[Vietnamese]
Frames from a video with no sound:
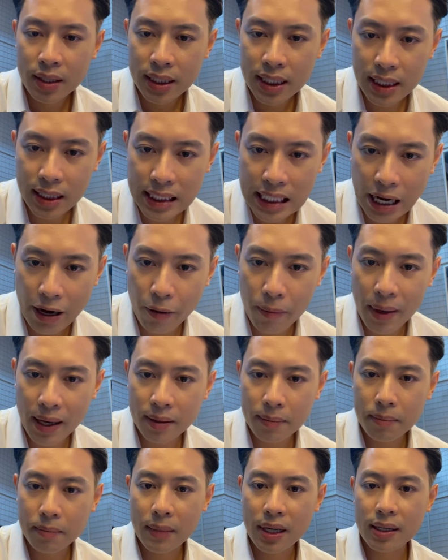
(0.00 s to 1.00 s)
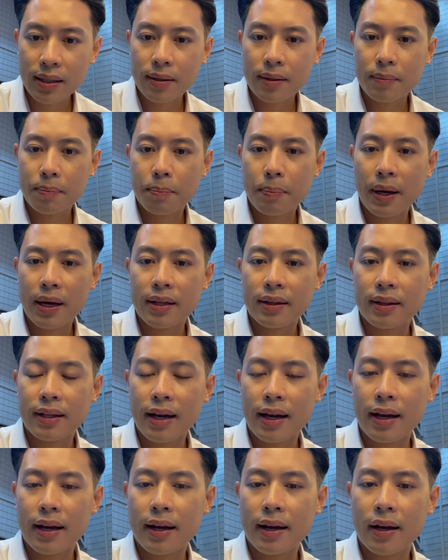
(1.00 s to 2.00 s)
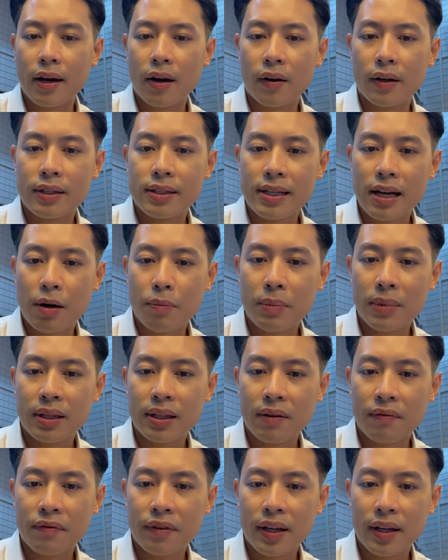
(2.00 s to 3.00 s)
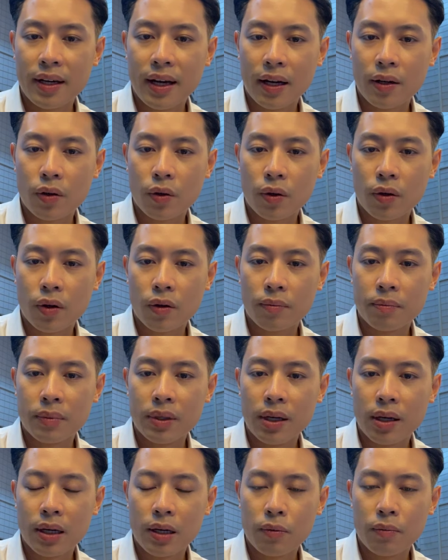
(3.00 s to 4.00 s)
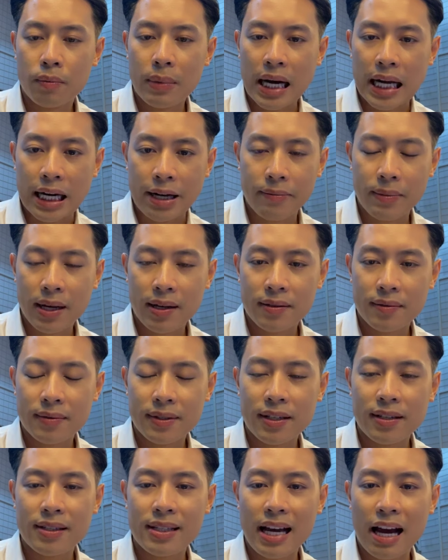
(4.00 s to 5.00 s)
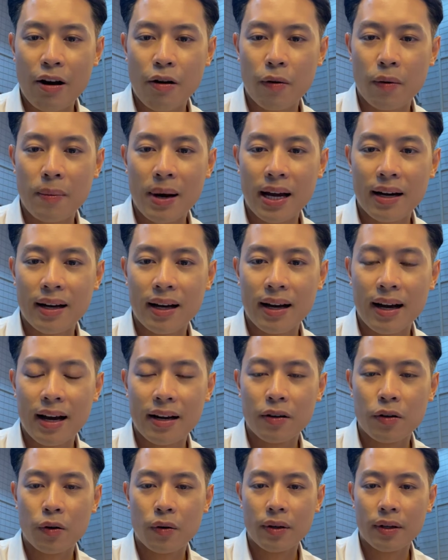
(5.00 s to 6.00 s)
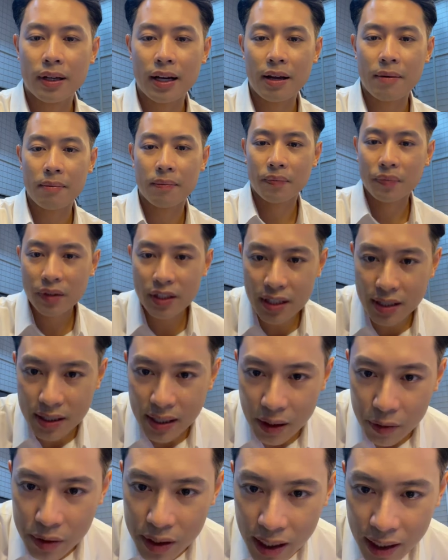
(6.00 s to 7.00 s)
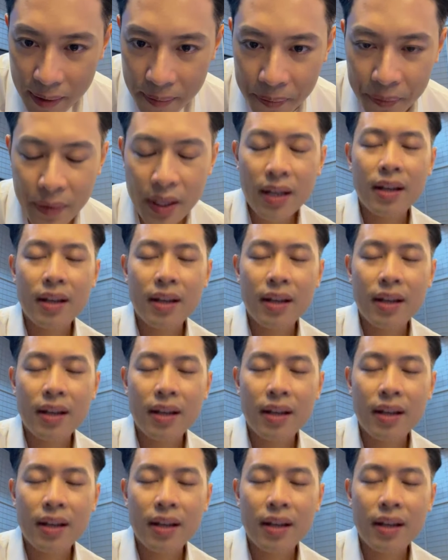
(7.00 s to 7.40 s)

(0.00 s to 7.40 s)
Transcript: Xin chào bạn Bích PT hỏi là chào biên tập viên Hà Nội còn mưa không bạn? Mà xin chào bạn ạ, à, Hà Nội ngày xin chào chị.